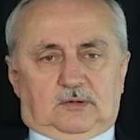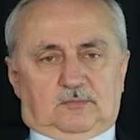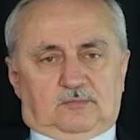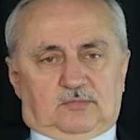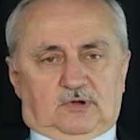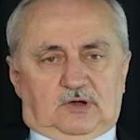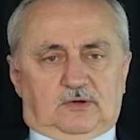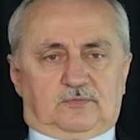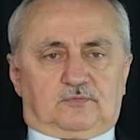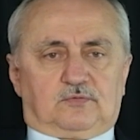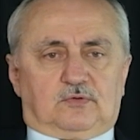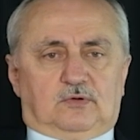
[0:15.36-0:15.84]

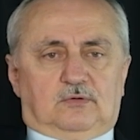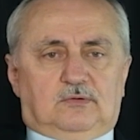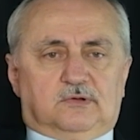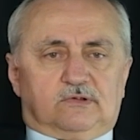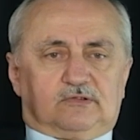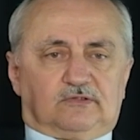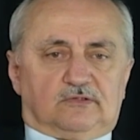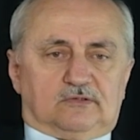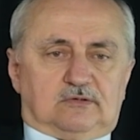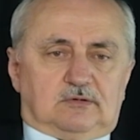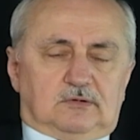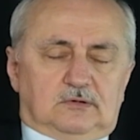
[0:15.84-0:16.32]
Bafra
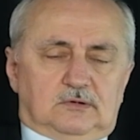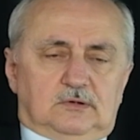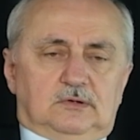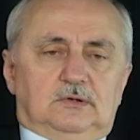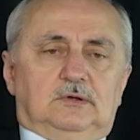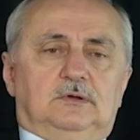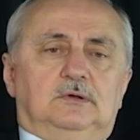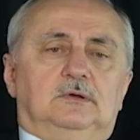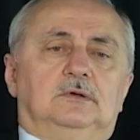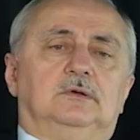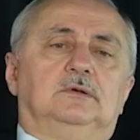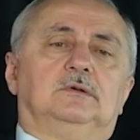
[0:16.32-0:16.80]
Ovası,
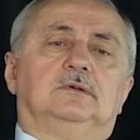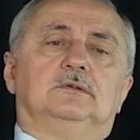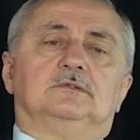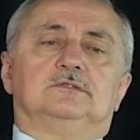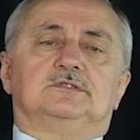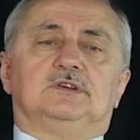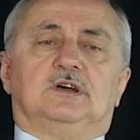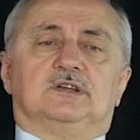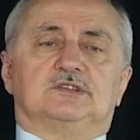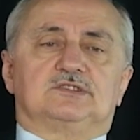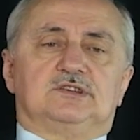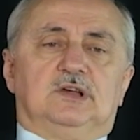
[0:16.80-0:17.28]

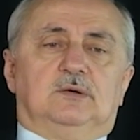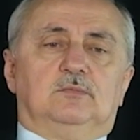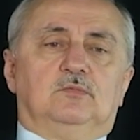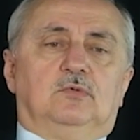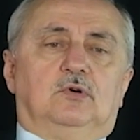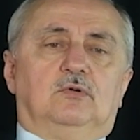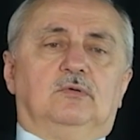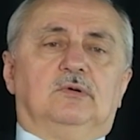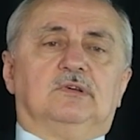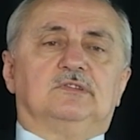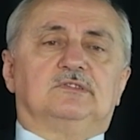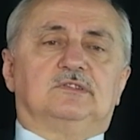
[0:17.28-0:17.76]

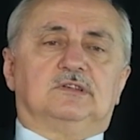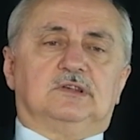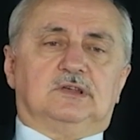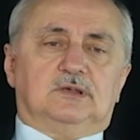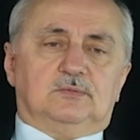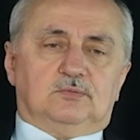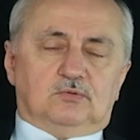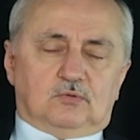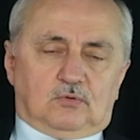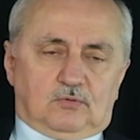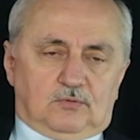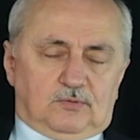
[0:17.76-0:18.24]
Çarşamba Ovası
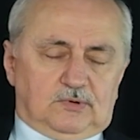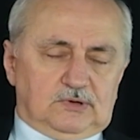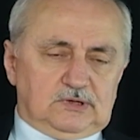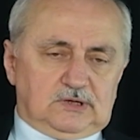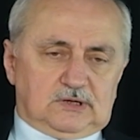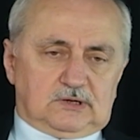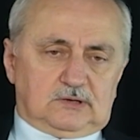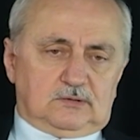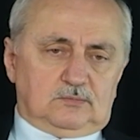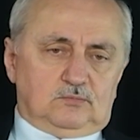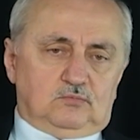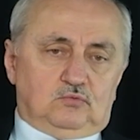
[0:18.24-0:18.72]
gibi
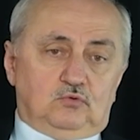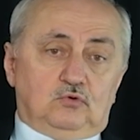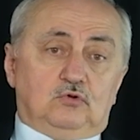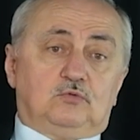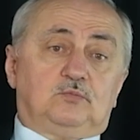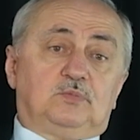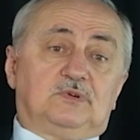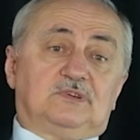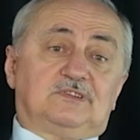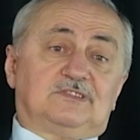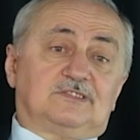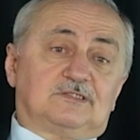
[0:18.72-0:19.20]
ovaların
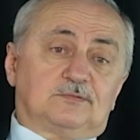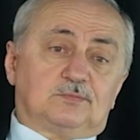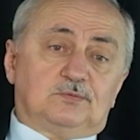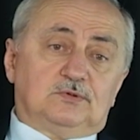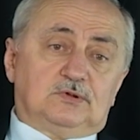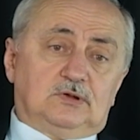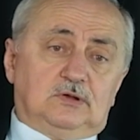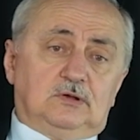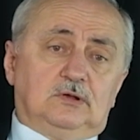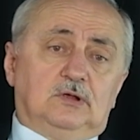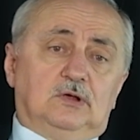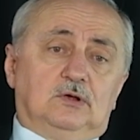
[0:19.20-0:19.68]
büyük bir
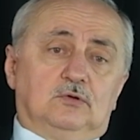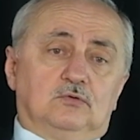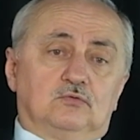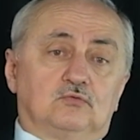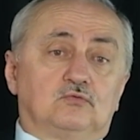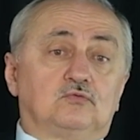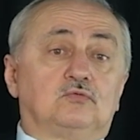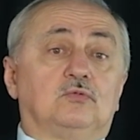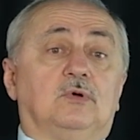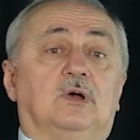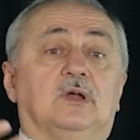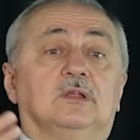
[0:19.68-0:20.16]
kısmının
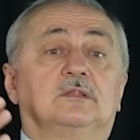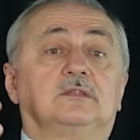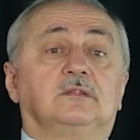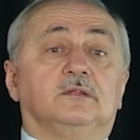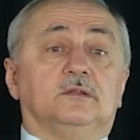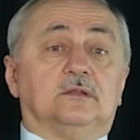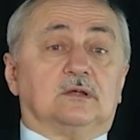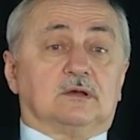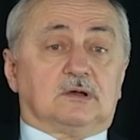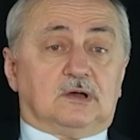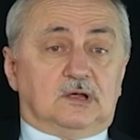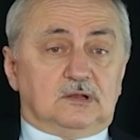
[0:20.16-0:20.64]
su
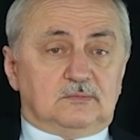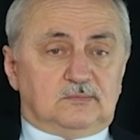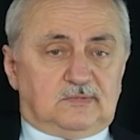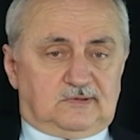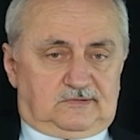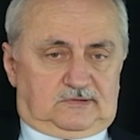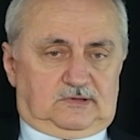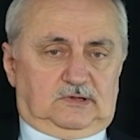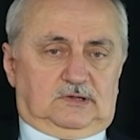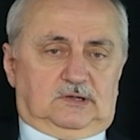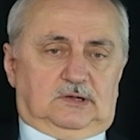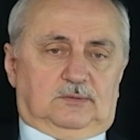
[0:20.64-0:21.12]
altında
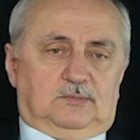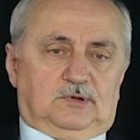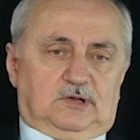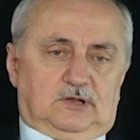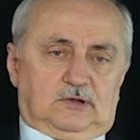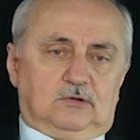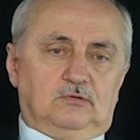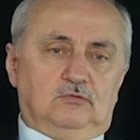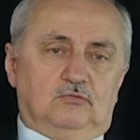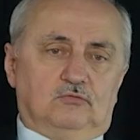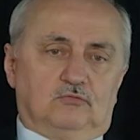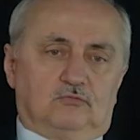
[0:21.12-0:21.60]
kalması anlamına
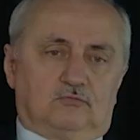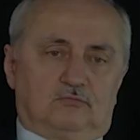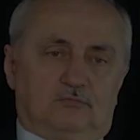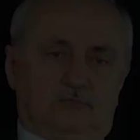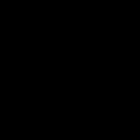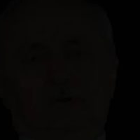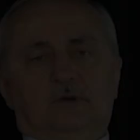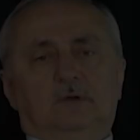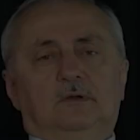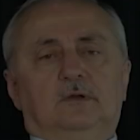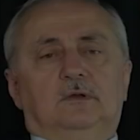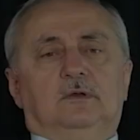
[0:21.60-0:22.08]
geliyor.
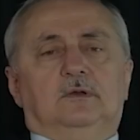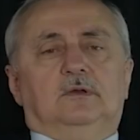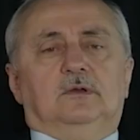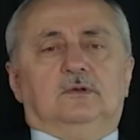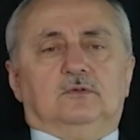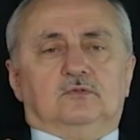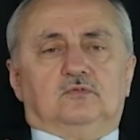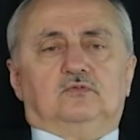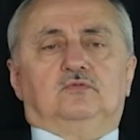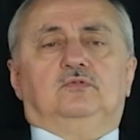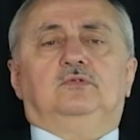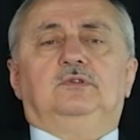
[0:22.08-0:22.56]

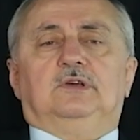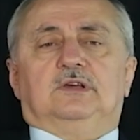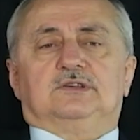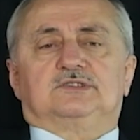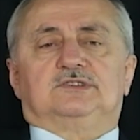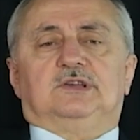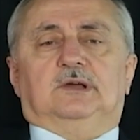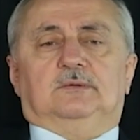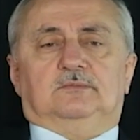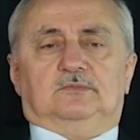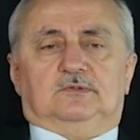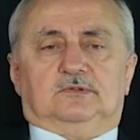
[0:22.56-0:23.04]
Su
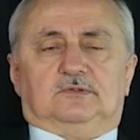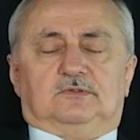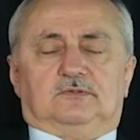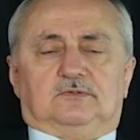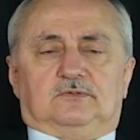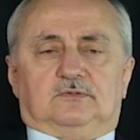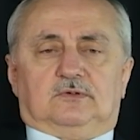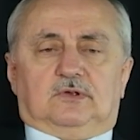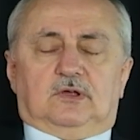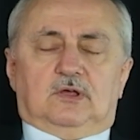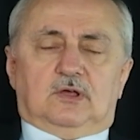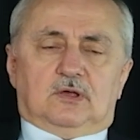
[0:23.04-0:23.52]
yaşamdır.
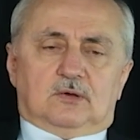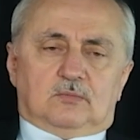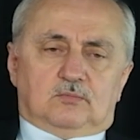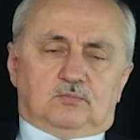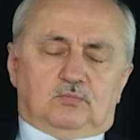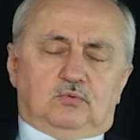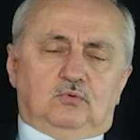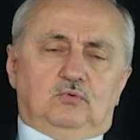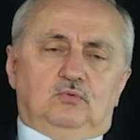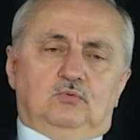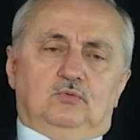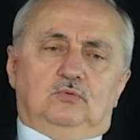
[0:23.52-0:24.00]

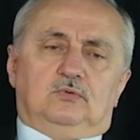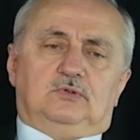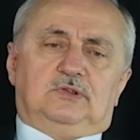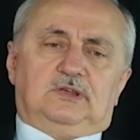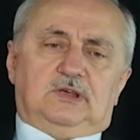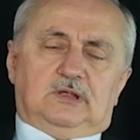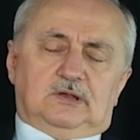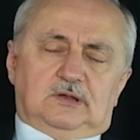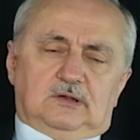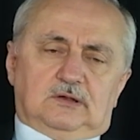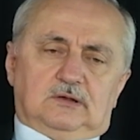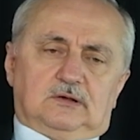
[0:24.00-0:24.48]
Bu
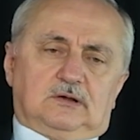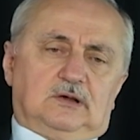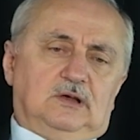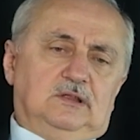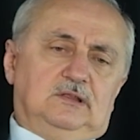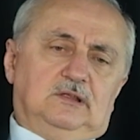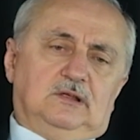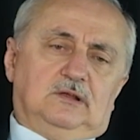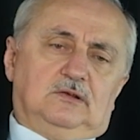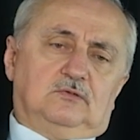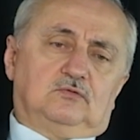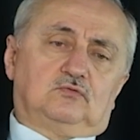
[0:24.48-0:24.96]
ülkenin
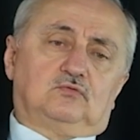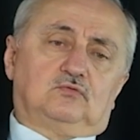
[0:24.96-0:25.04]
kaderi